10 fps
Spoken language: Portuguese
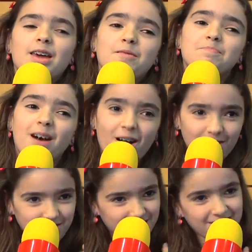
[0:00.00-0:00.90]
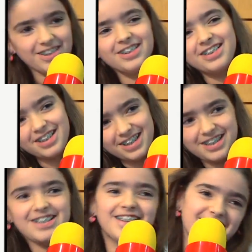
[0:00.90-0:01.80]
É Paula
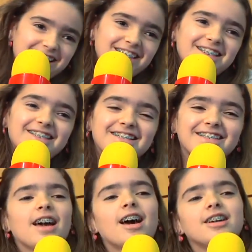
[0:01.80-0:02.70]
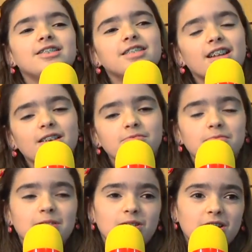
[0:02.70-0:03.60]
e Estela. A Estela é
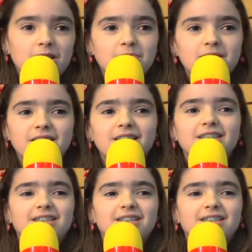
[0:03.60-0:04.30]
minha melhor amiga.